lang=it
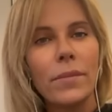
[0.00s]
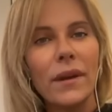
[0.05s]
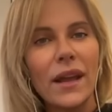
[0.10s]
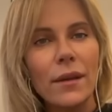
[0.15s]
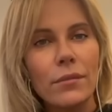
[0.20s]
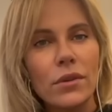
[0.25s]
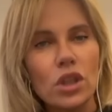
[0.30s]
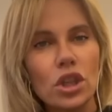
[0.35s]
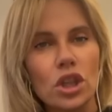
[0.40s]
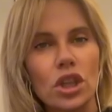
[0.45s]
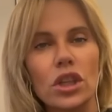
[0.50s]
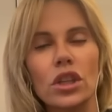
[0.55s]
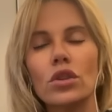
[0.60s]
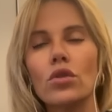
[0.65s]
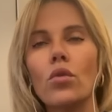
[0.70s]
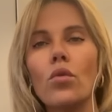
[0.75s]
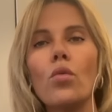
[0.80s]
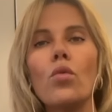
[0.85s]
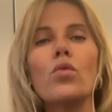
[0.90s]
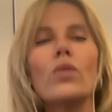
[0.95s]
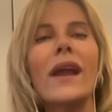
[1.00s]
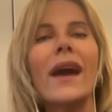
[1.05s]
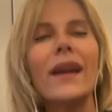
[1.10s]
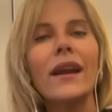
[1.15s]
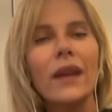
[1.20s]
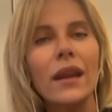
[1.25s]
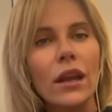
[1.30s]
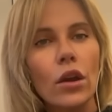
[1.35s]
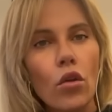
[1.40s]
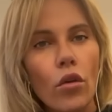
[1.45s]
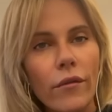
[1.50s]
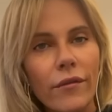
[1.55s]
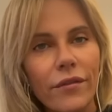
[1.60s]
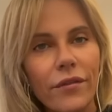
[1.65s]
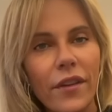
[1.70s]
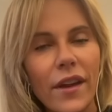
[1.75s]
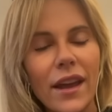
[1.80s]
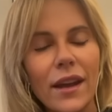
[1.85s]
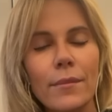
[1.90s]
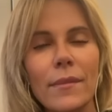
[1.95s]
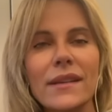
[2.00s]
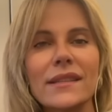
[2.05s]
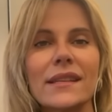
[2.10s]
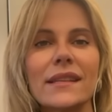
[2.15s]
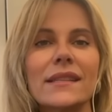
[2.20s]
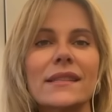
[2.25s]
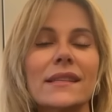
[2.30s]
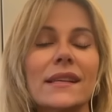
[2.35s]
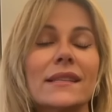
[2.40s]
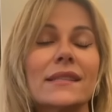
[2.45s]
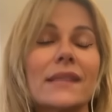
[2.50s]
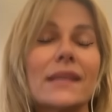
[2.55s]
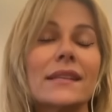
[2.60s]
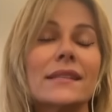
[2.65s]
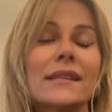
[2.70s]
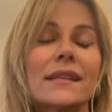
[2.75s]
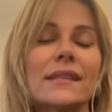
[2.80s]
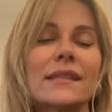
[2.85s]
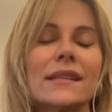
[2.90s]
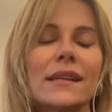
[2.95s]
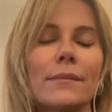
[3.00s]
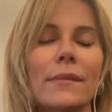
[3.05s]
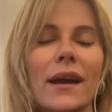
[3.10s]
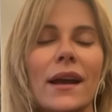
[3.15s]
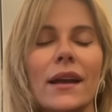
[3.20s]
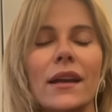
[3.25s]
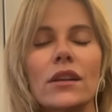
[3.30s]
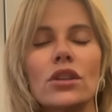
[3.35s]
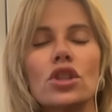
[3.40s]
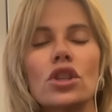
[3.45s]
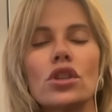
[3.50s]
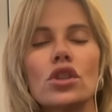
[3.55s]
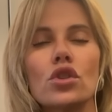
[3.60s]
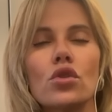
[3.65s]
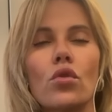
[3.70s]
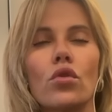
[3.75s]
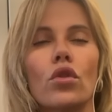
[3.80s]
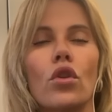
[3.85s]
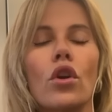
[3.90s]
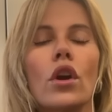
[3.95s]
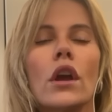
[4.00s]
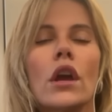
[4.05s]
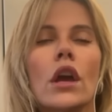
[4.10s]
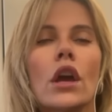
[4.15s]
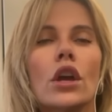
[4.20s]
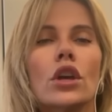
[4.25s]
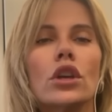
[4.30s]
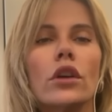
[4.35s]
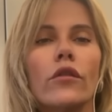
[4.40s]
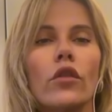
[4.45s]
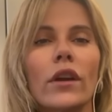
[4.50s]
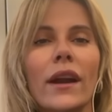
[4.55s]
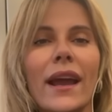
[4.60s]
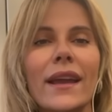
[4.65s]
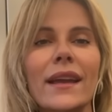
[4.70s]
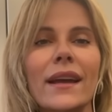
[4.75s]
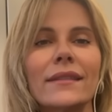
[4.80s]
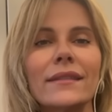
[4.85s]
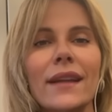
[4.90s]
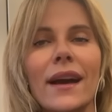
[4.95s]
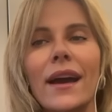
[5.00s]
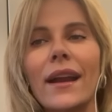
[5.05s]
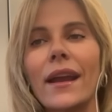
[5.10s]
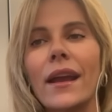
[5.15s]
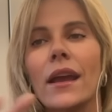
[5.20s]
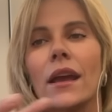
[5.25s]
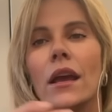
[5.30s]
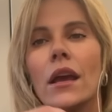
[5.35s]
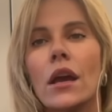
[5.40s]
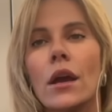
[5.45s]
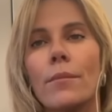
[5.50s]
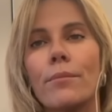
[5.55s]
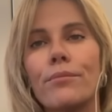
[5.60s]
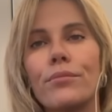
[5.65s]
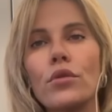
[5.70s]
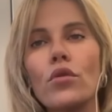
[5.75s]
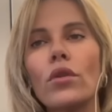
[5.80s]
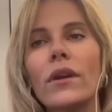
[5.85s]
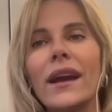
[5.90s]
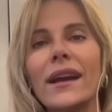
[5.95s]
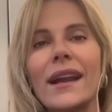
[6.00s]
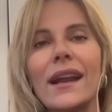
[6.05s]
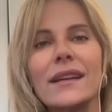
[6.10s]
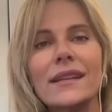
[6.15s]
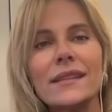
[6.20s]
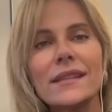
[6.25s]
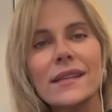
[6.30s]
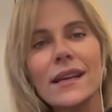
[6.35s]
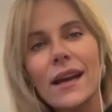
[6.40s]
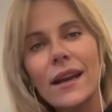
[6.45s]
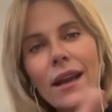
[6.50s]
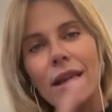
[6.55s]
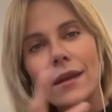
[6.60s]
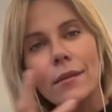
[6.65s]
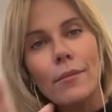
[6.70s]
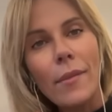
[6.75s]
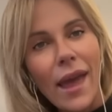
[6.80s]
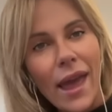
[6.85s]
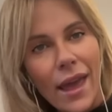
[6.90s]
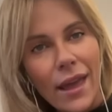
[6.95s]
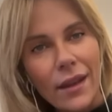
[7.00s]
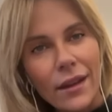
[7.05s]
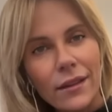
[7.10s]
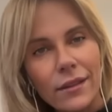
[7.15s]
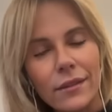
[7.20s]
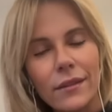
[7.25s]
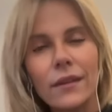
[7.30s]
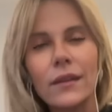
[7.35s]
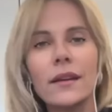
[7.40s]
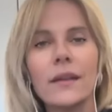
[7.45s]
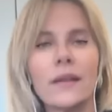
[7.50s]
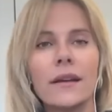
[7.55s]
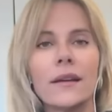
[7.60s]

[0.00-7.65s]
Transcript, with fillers: plebiscito, una riconferma senza se e senza ma e ci sono, io vorrei andare più che analizzare i meriti